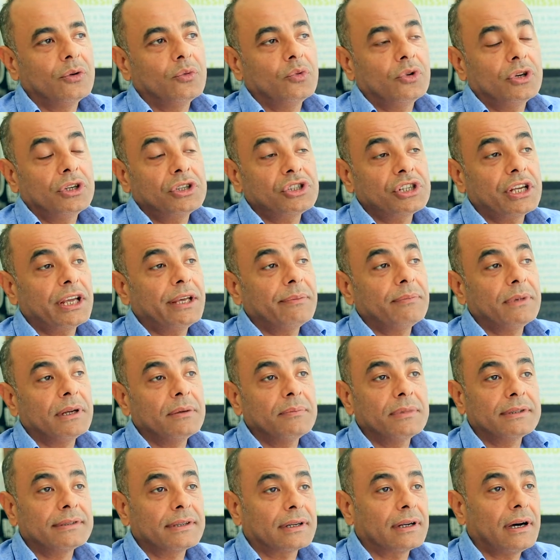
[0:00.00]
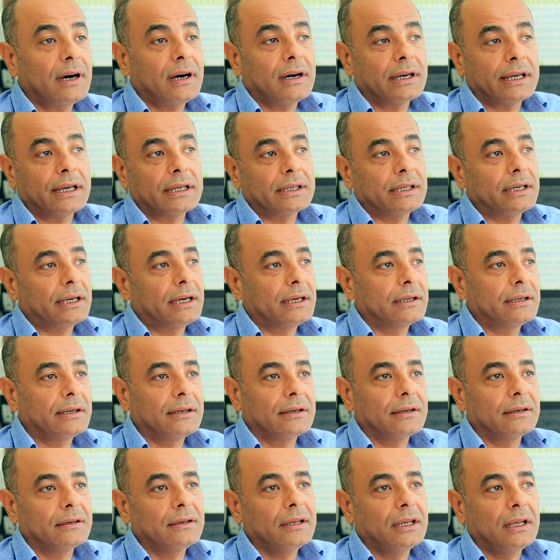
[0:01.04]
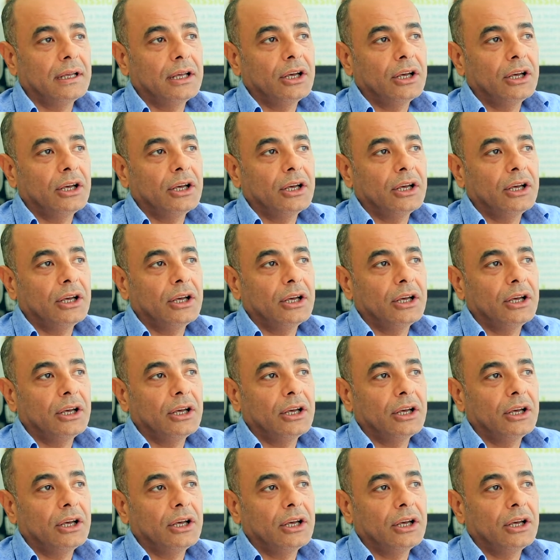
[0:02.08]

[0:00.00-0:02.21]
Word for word: وشامل بصراحه يعني انا